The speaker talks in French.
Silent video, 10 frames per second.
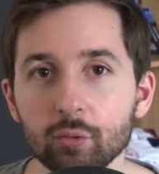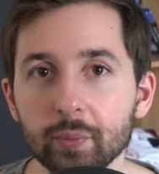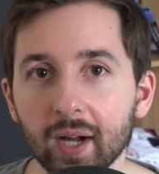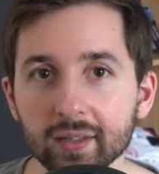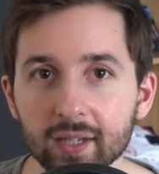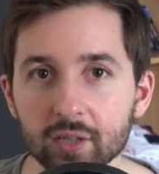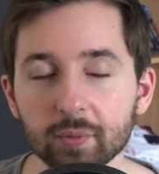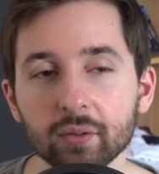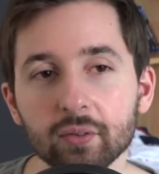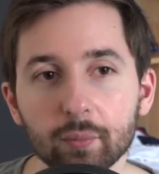du piratage,
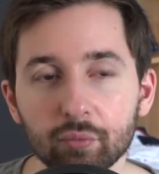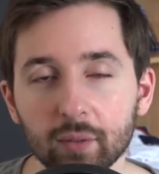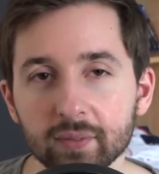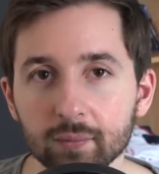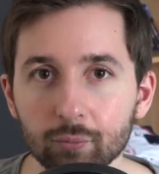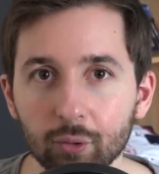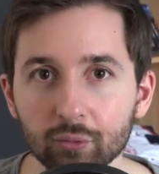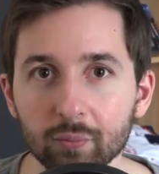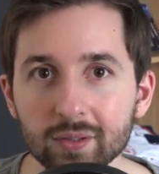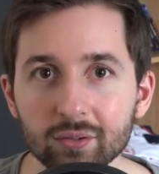parce que ça pourrait peut-être me
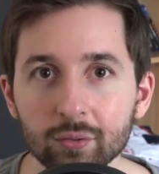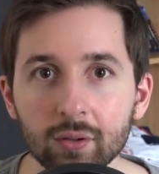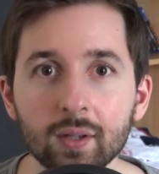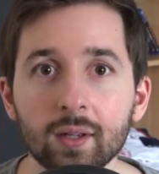retomber dessus.